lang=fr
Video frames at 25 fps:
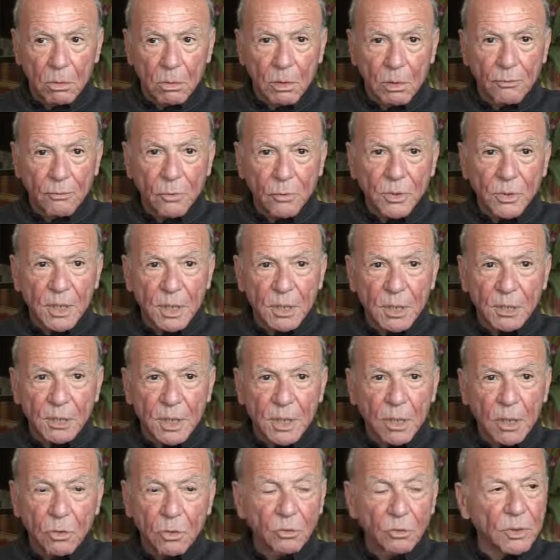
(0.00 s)
Il faut que ça,
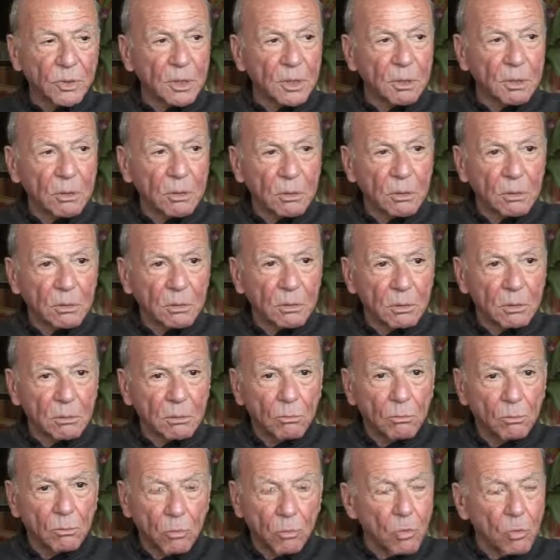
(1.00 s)
ça leur coûte
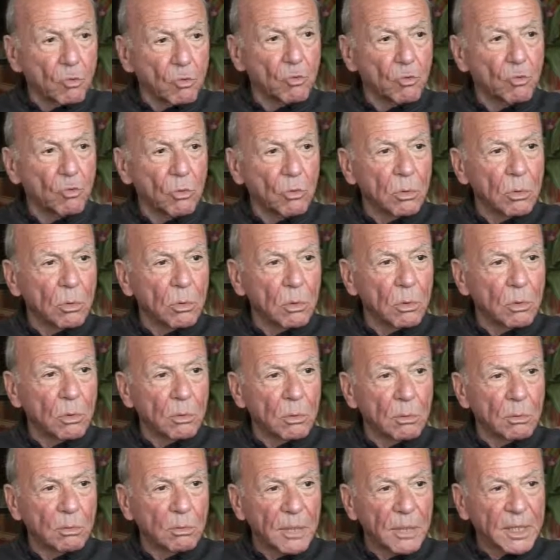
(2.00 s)
beaucoup,
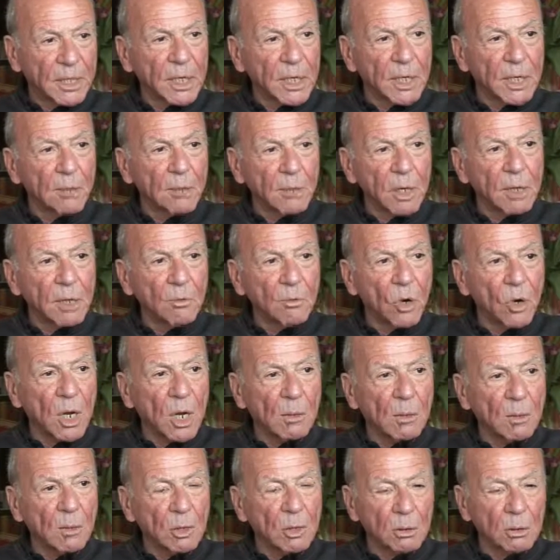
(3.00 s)
matériellement et
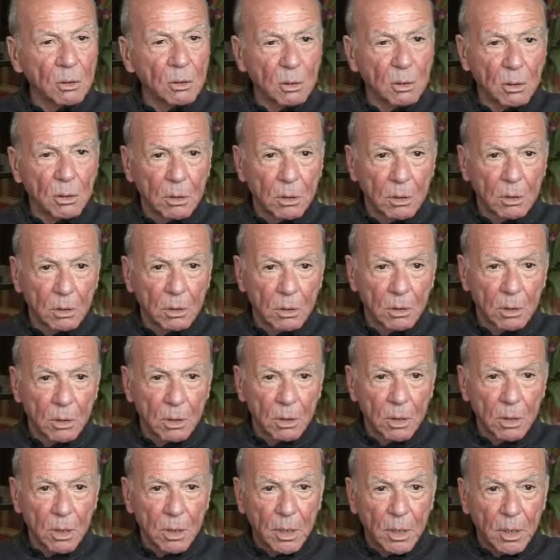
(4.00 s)
moralement.
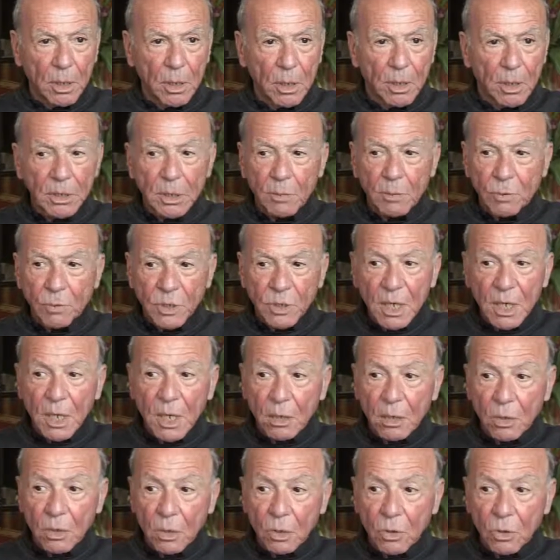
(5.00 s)
Et c'est pour
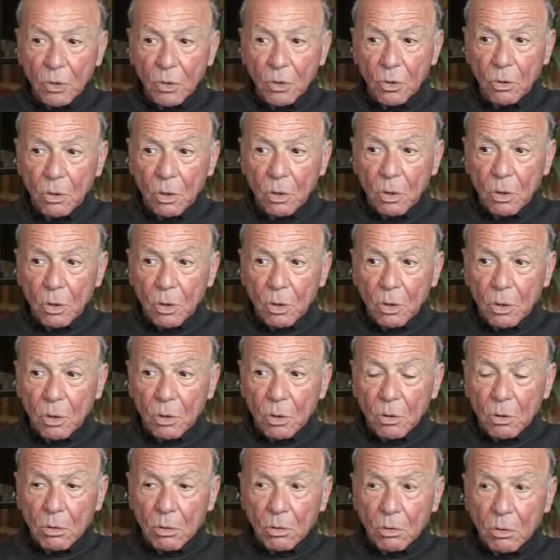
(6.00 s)
ça que
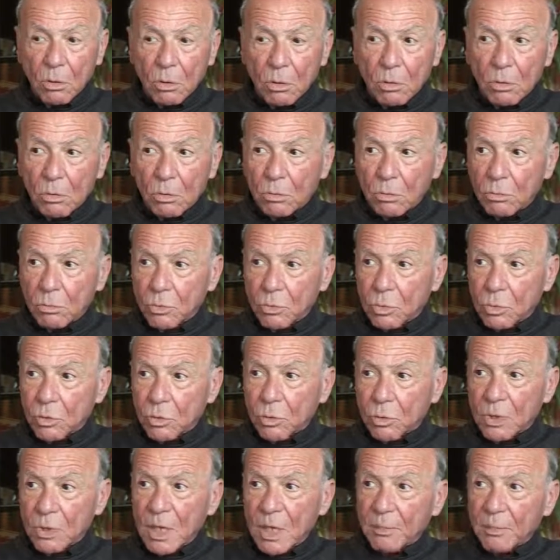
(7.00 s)

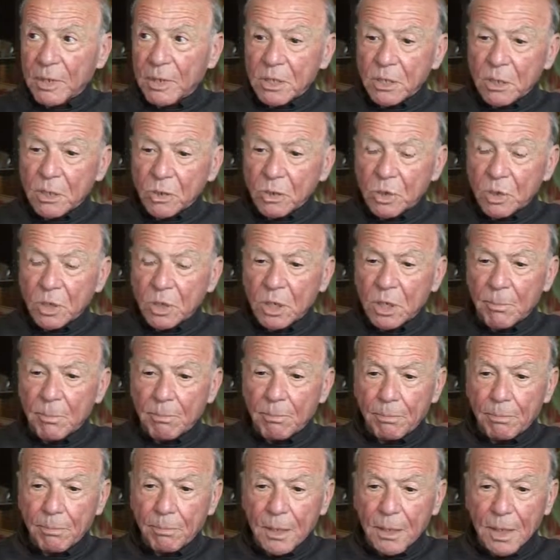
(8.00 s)
jusqu'à présent, je n'ai
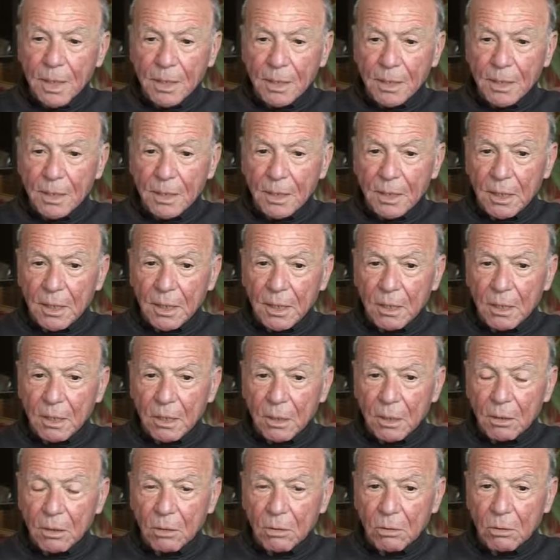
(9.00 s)
pas été un